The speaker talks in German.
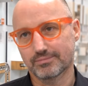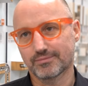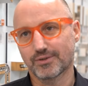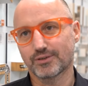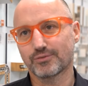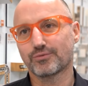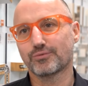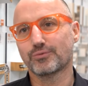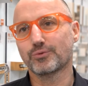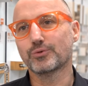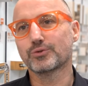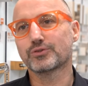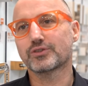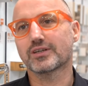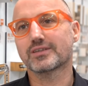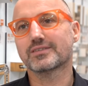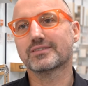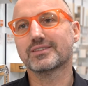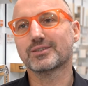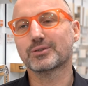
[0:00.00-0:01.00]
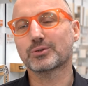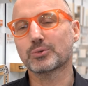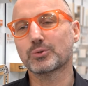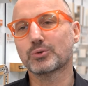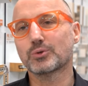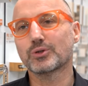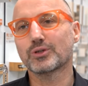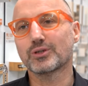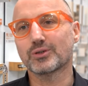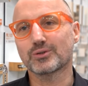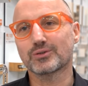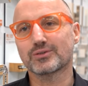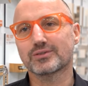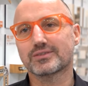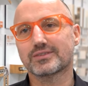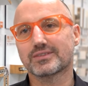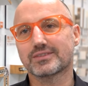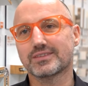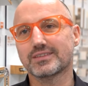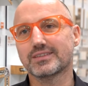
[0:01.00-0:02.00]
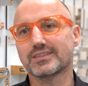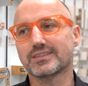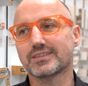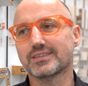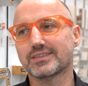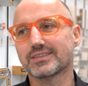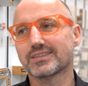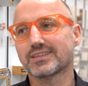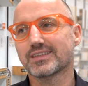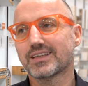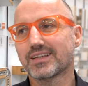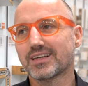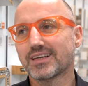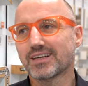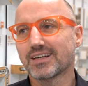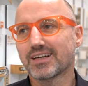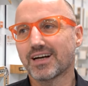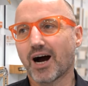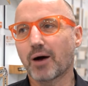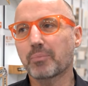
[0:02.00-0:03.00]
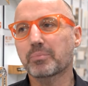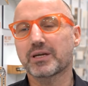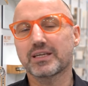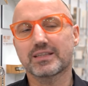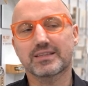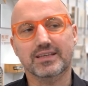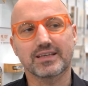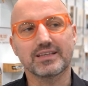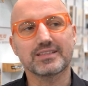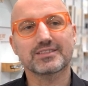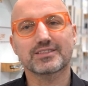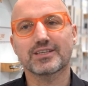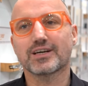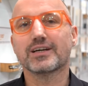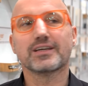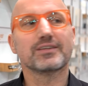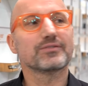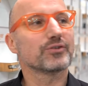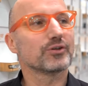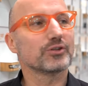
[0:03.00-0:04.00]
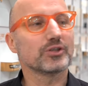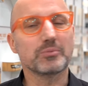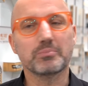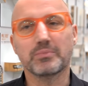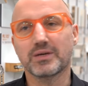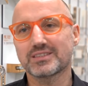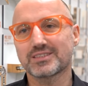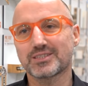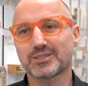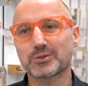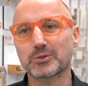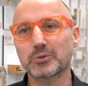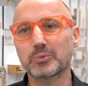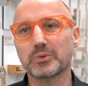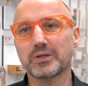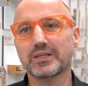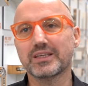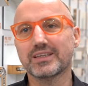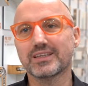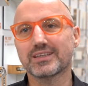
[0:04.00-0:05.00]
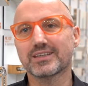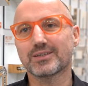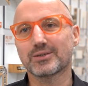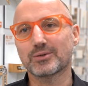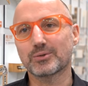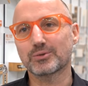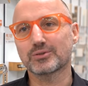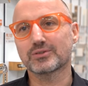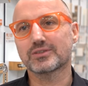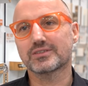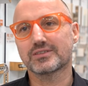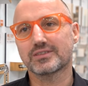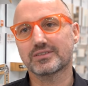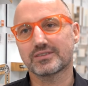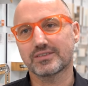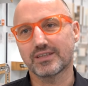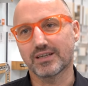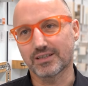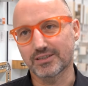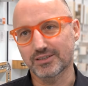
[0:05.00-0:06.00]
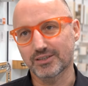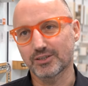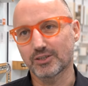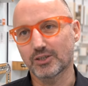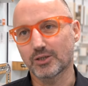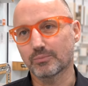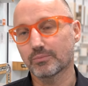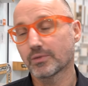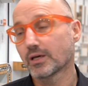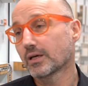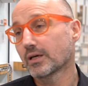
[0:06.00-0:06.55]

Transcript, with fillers: Man fühlt dann die Ruhe und die Abgetrenntsein von dem Messetrubel hier und es ist sehr angenehm.